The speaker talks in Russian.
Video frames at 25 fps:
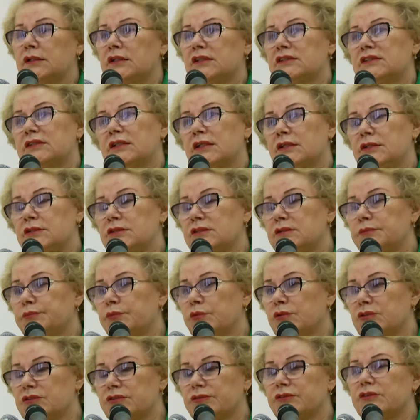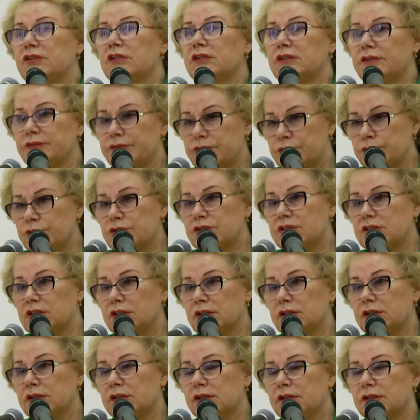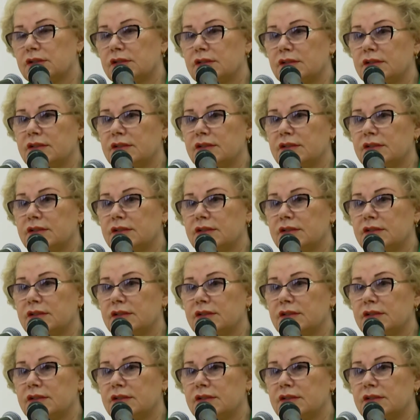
так сказать, использовать. Это все сделано.